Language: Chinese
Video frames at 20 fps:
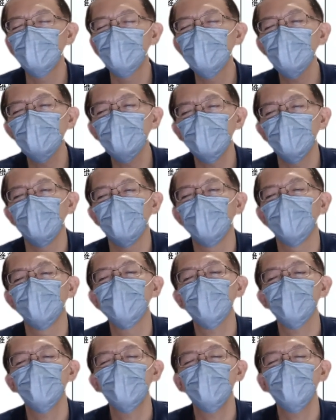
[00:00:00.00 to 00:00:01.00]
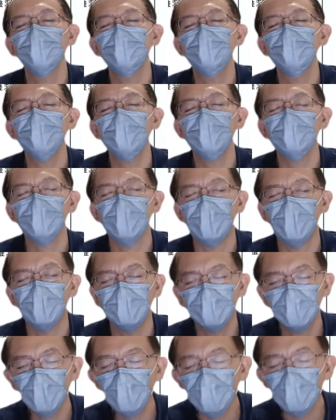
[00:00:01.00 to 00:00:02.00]
之前的这个现金价值还
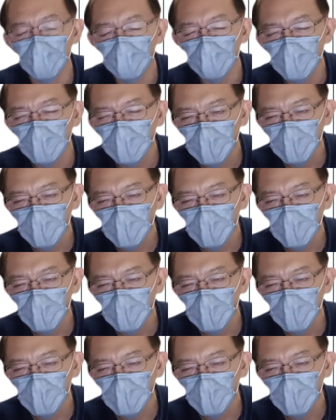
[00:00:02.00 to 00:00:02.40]
够。